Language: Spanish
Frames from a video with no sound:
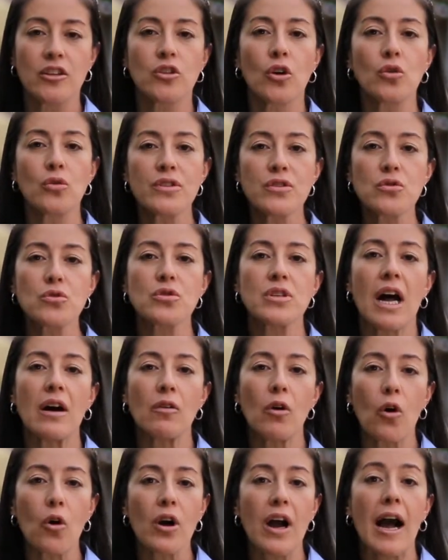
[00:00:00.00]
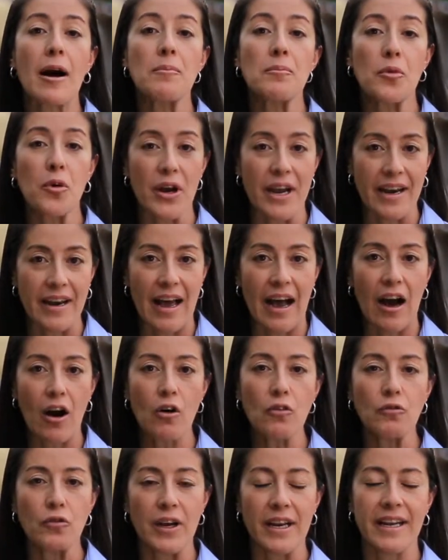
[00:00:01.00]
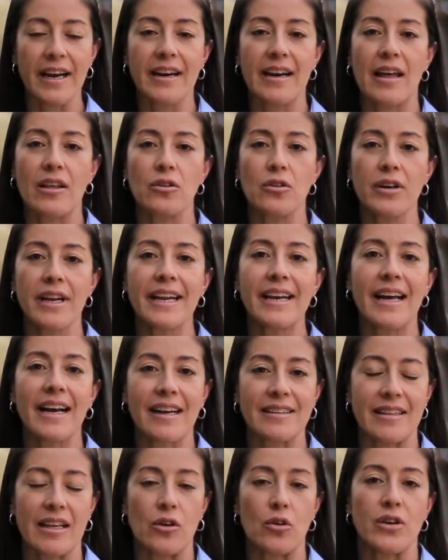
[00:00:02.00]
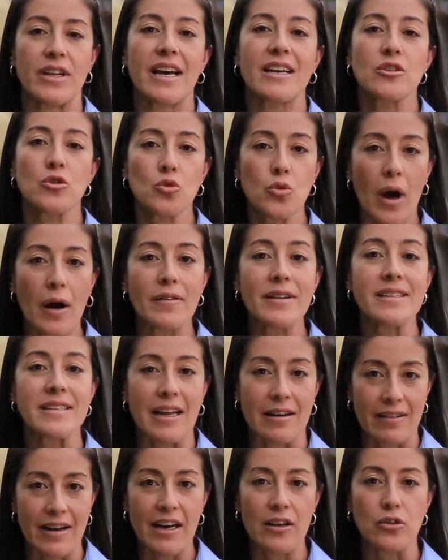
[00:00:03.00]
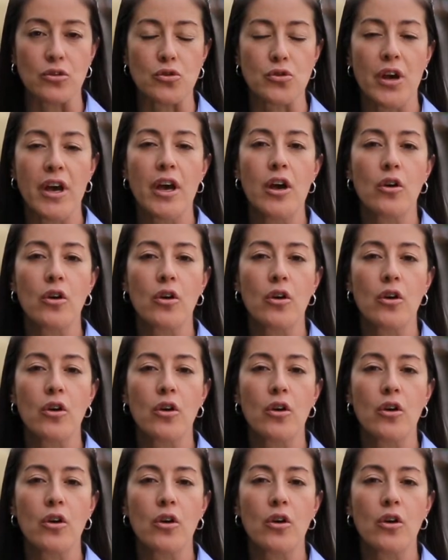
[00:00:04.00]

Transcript: Don Luis Gustavo Ocampo Henao fue el ganador en la categoría suaves, lavados,